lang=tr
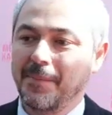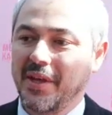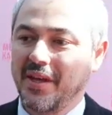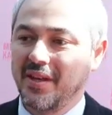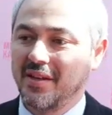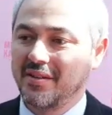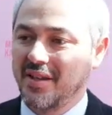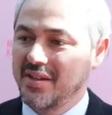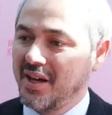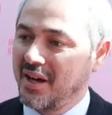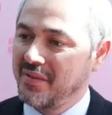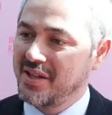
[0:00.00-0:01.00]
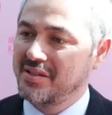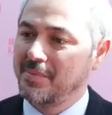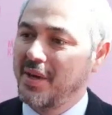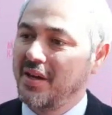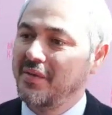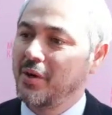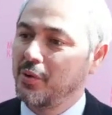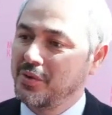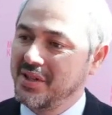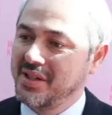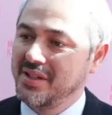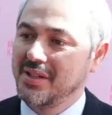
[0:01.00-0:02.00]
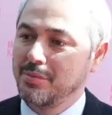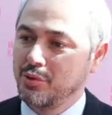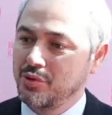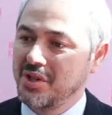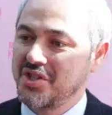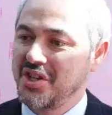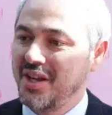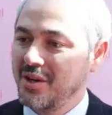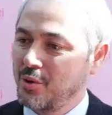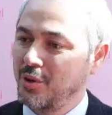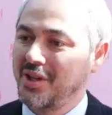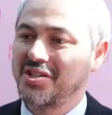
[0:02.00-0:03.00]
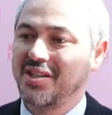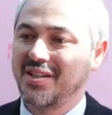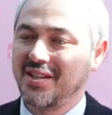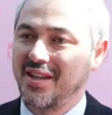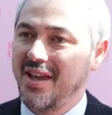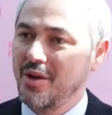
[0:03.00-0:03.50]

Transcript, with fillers: e, tedavi etmeye ve onların da bu süreci en kolay şekilde,